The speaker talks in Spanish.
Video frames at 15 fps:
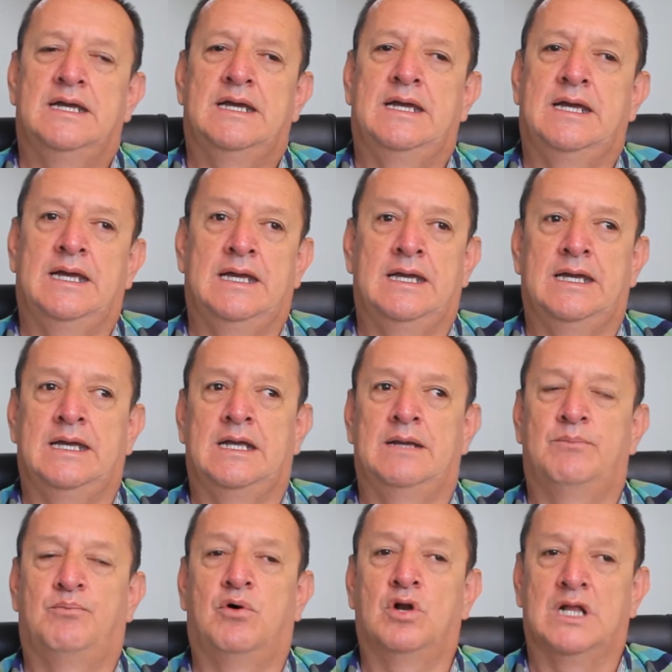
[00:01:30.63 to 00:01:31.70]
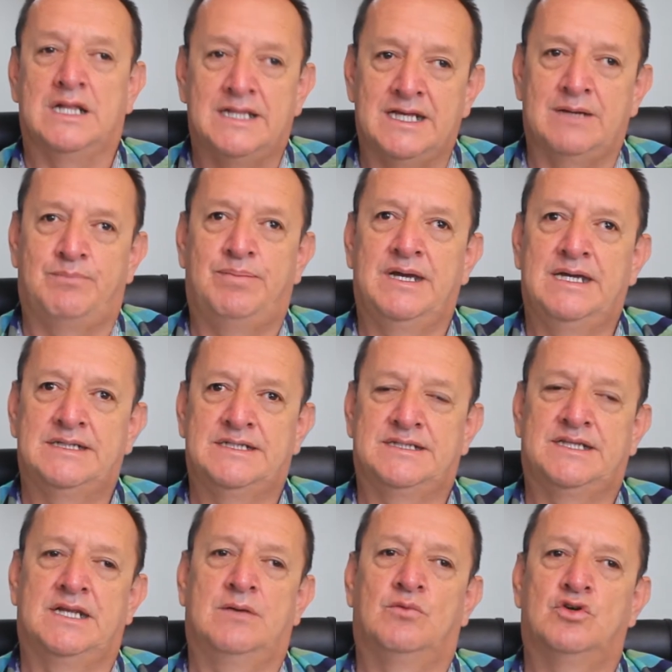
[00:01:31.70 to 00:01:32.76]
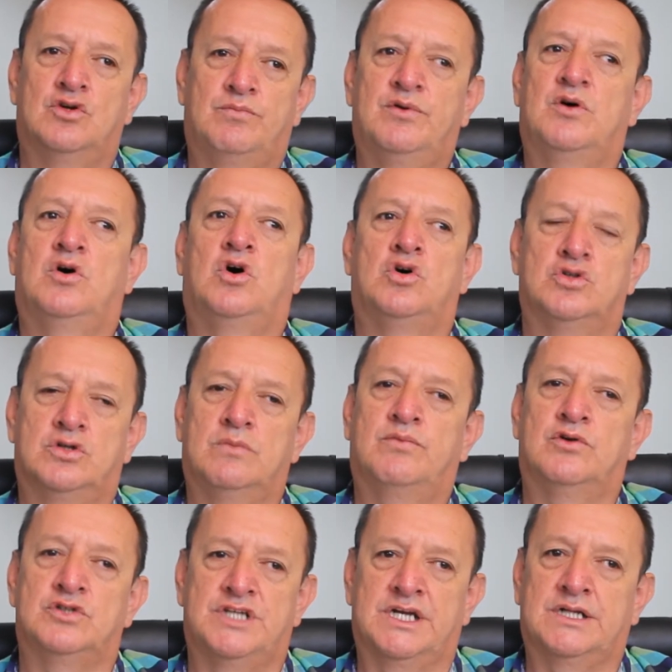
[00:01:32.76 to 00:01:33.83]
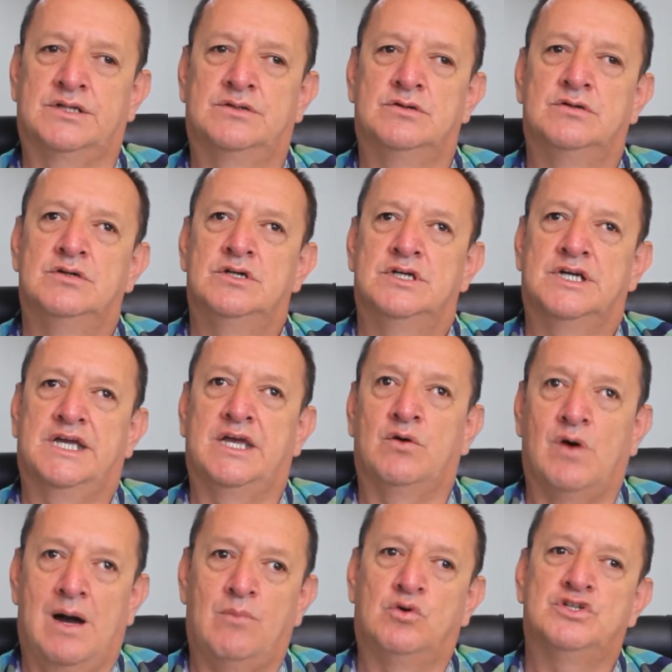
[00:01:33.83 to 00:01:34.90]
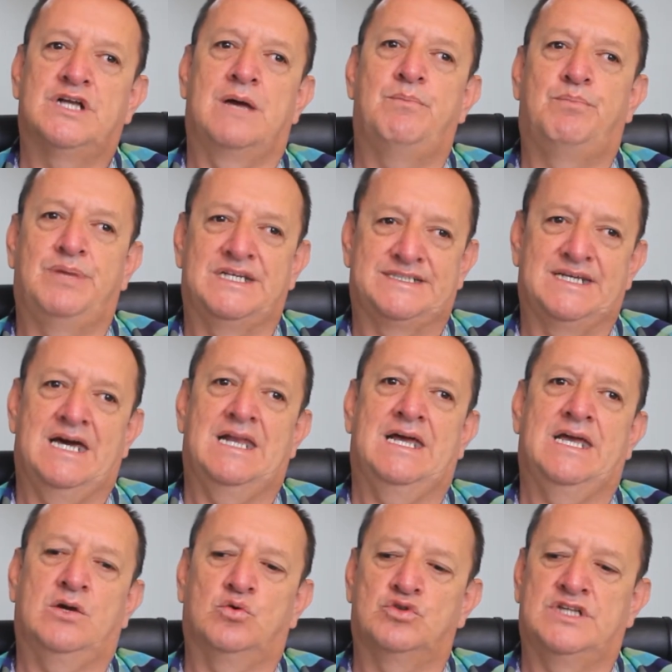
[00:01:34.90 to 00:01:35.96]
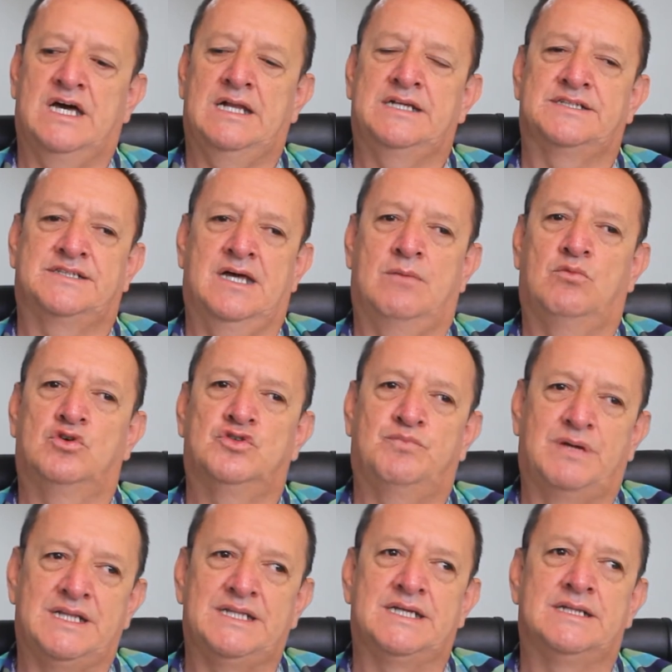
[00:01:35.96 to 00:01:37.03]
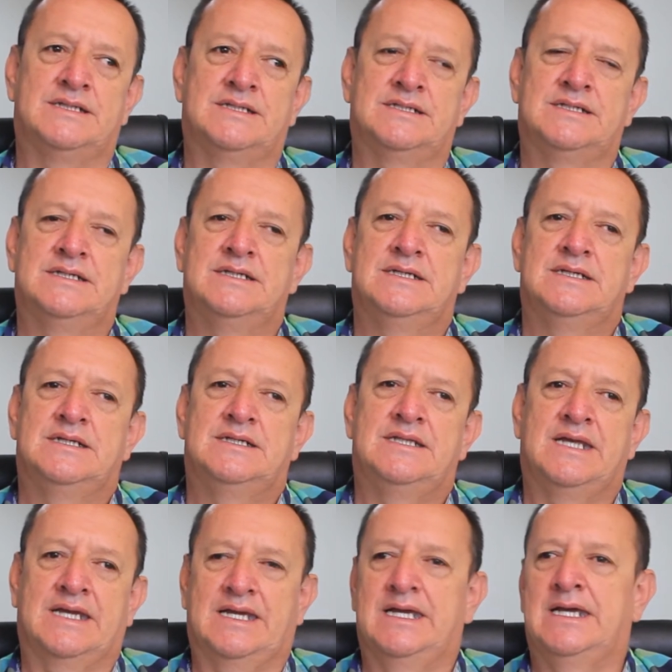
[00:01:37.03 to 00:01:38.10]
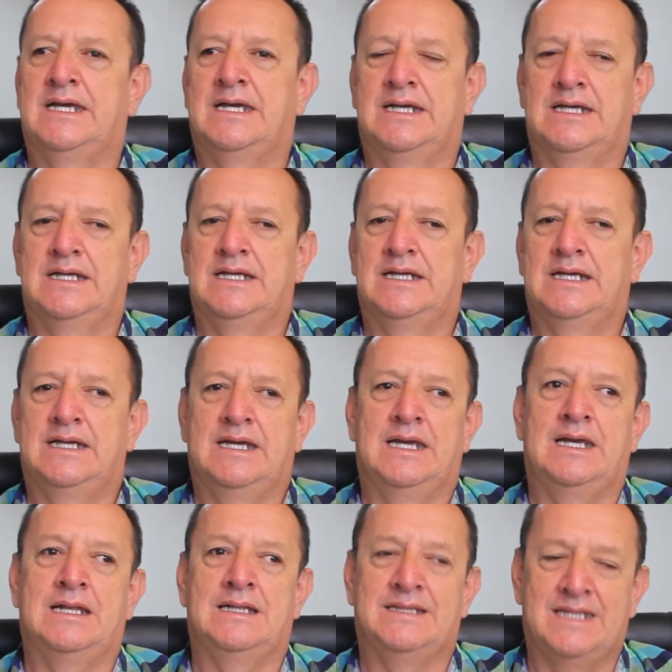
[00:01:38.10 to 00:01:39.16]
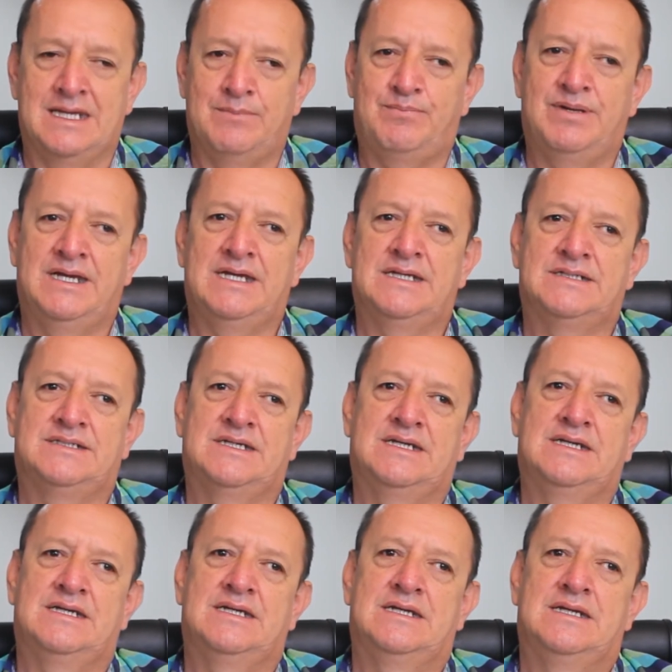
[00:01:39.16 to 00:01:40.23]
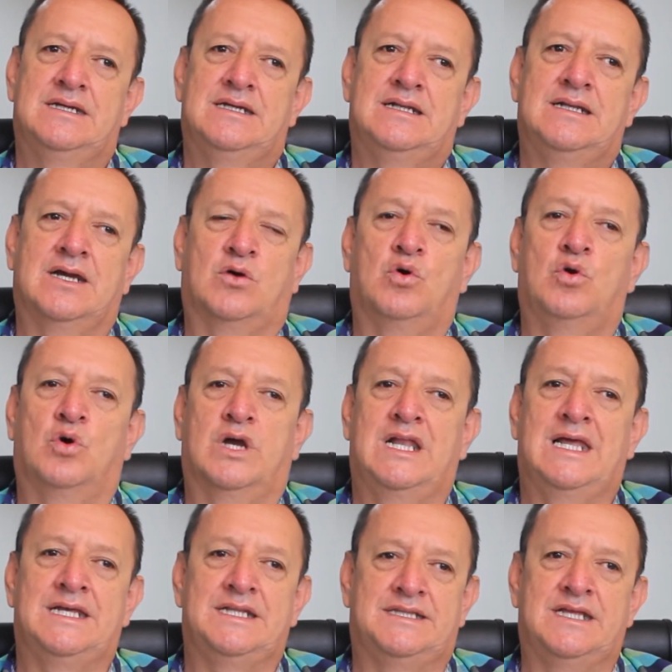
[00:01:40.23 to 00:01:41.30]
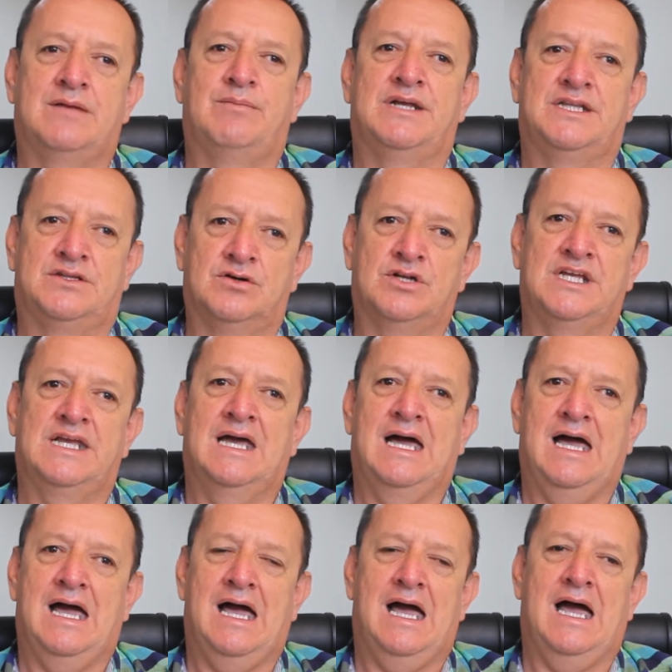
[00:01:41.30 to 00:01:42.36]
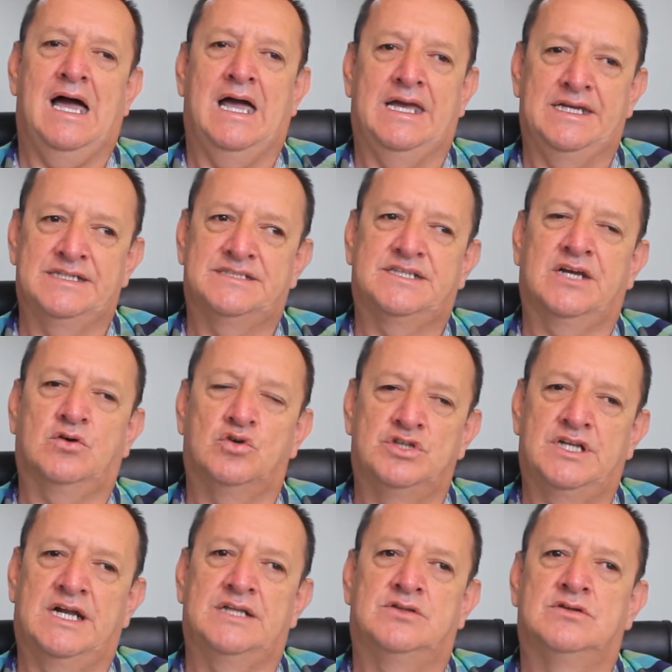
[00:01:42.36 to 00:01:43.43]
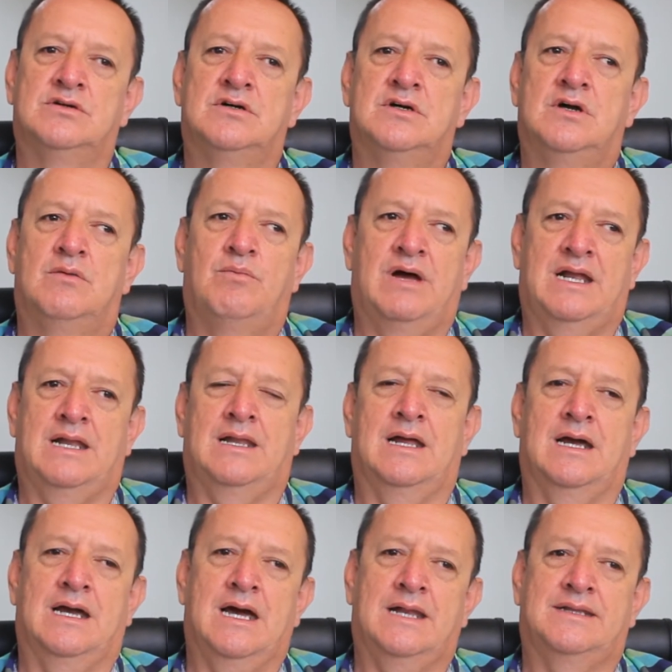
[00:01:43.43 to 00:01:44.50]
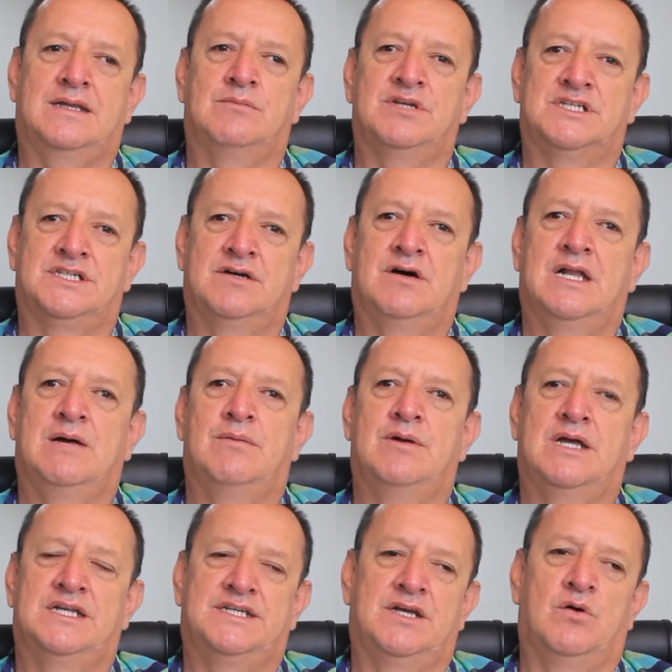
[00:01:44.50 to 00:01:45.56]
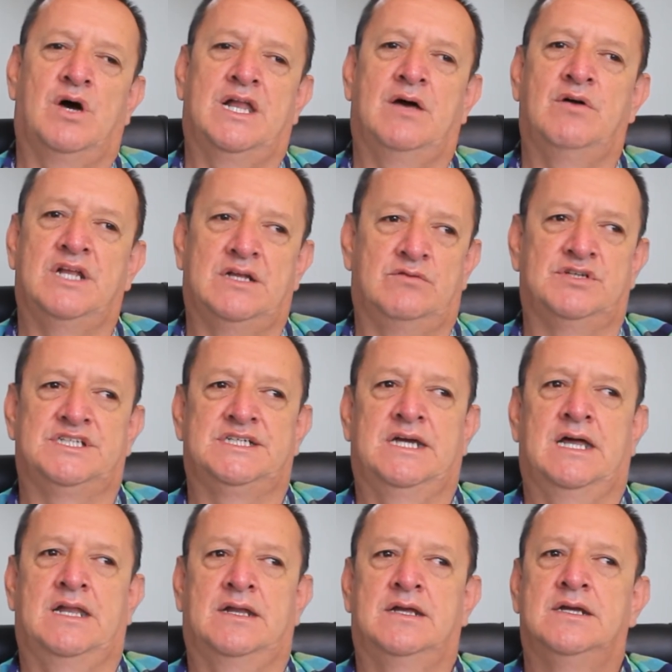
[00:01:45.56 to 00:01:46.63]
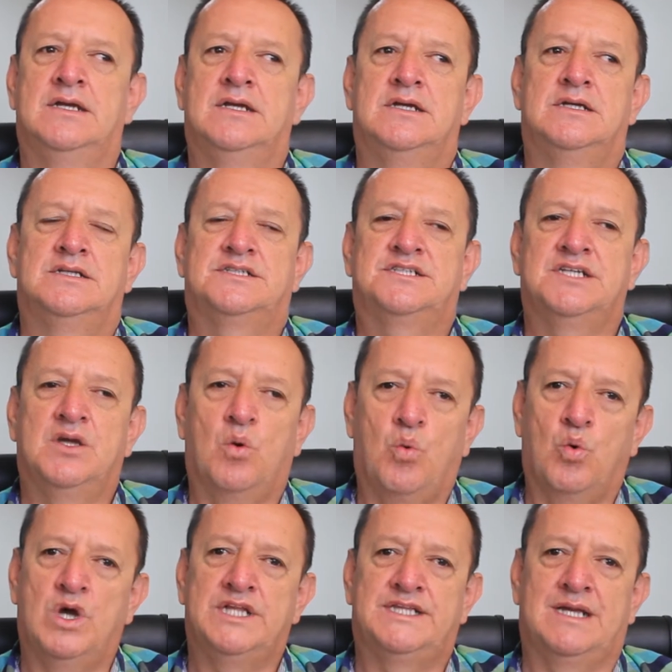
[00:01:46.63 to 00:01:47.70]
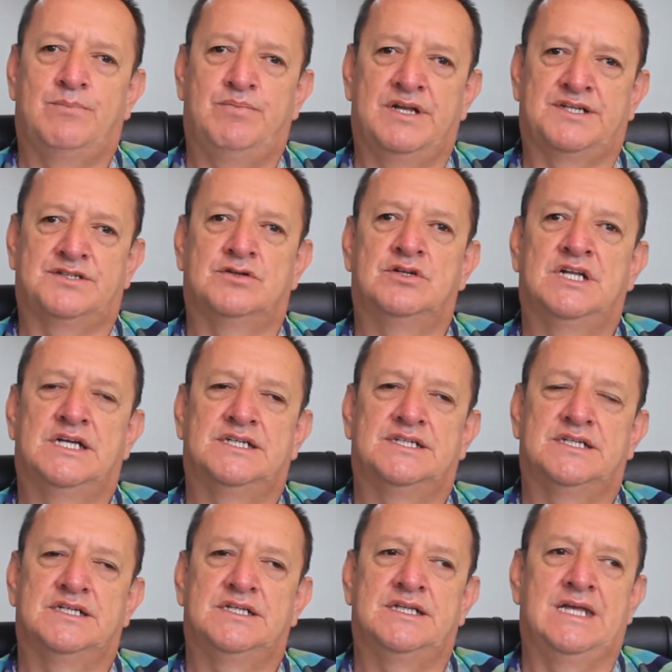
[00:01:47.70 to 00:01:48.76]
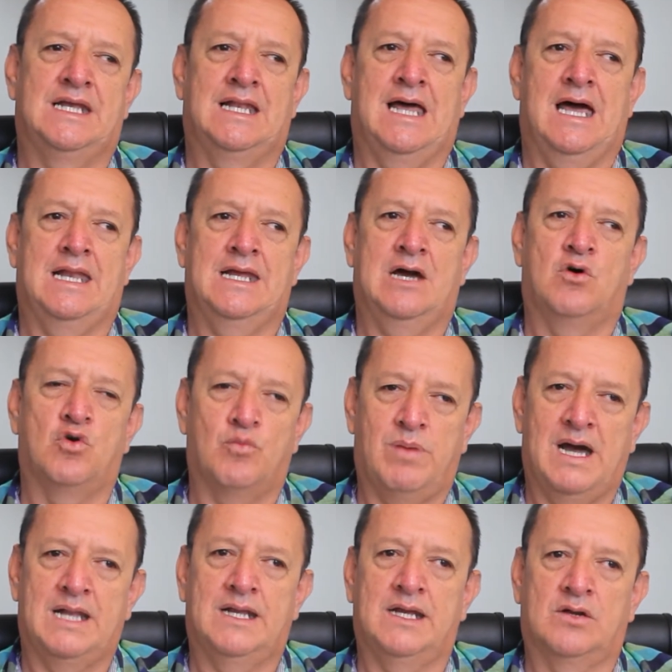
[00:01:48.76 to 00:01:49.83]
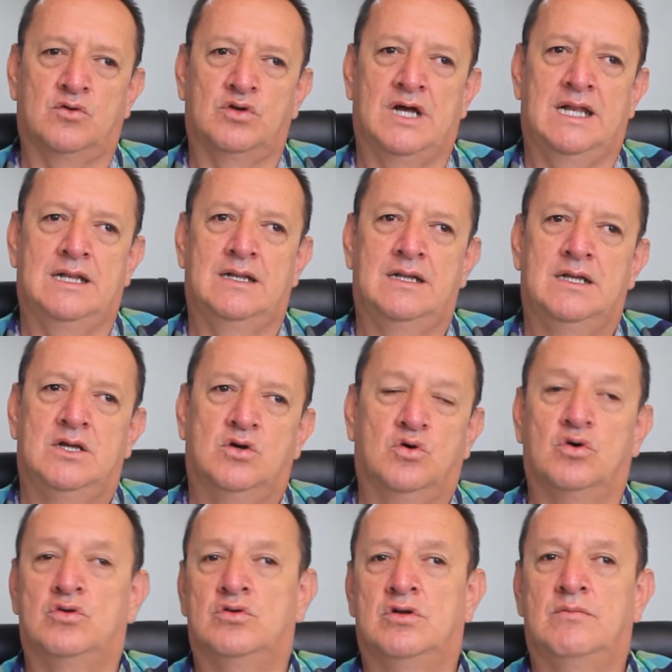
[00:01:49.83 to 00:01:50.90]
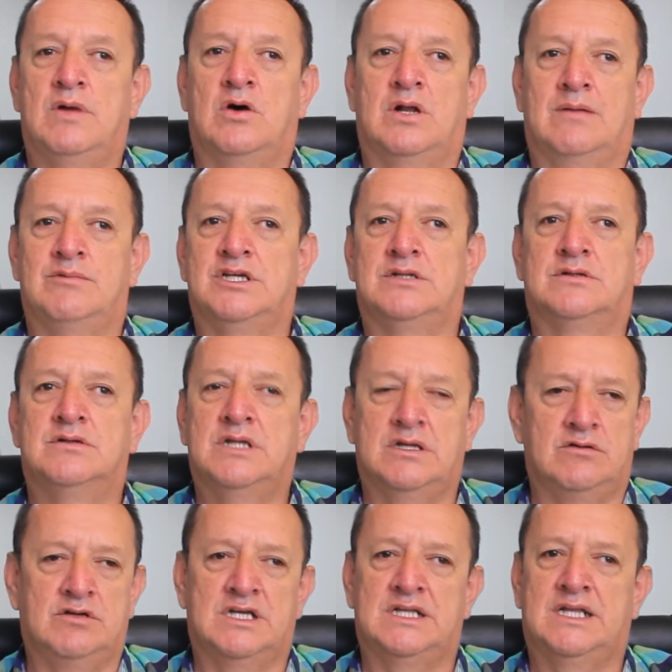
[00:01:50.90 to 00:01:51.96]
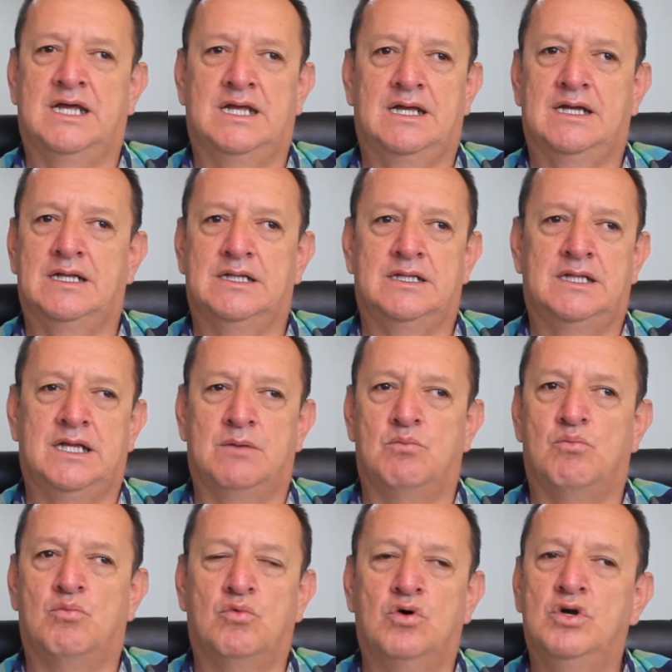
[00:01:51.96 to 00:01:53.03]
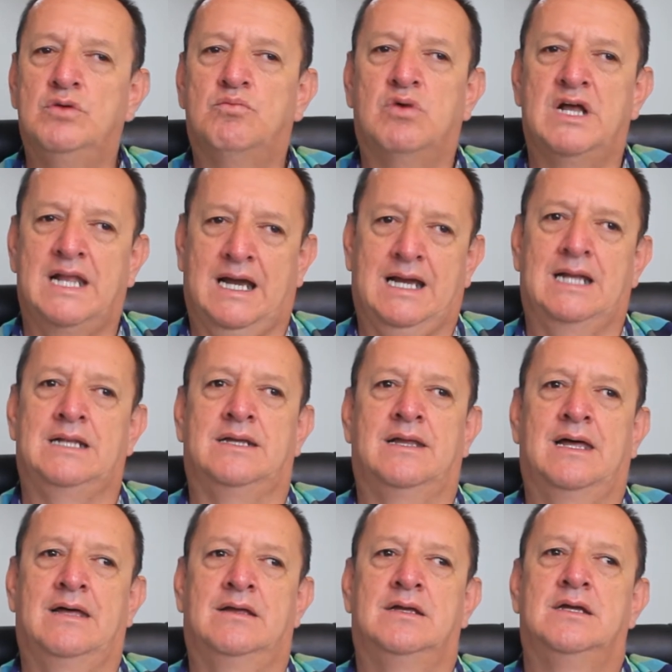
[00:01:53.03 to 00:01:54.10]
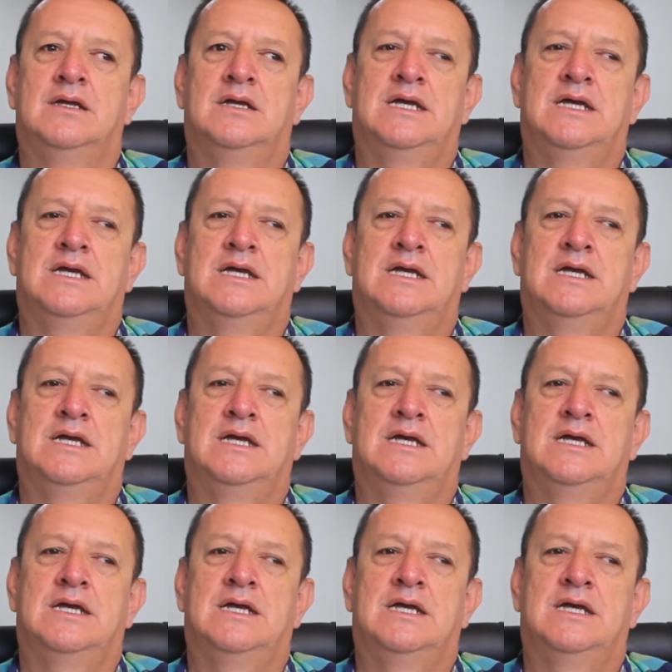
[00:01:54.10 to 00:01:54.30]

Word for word: eh, por el DPS tenemos otro, proyecto que vamos a empezar a ejecutar, estamos pendientes de que el DPS le coloque la interventoría a este contrato para arrancar, también se van a, se van a beneficiar 50 personas del área urbana y rural con unos mejoramientos de vivienda de muy buena calidad,